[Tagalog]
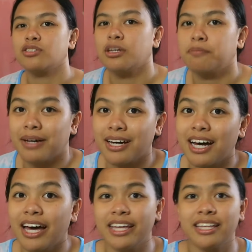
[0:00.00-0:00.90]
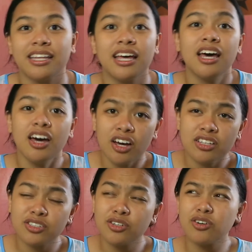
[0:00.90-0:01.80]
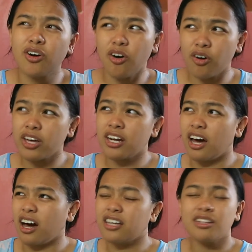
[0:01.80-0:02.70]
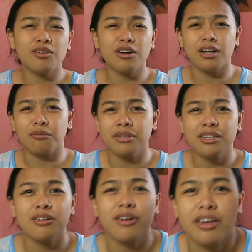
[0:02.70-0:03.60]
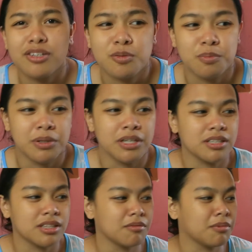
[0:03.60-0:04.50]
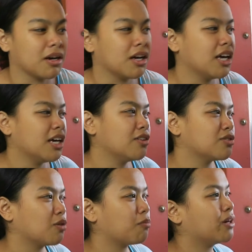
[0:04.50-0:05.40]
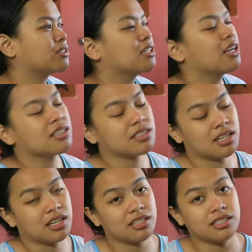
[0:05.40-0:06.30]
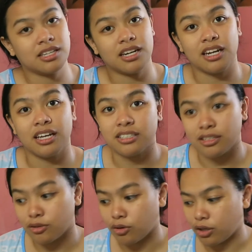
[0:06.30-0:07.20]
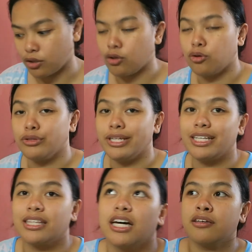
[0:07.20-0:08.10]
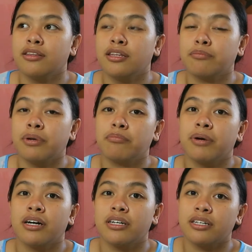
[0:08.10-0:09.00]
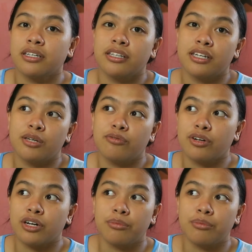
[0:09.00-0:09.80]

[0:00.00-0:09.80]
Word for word: sa pagkain, siguro okay lang. Hindi ko alam, hindi ako expert, ba diba? So, base lang sa naranasan ko kay Donut, eh, nagpapa-deliver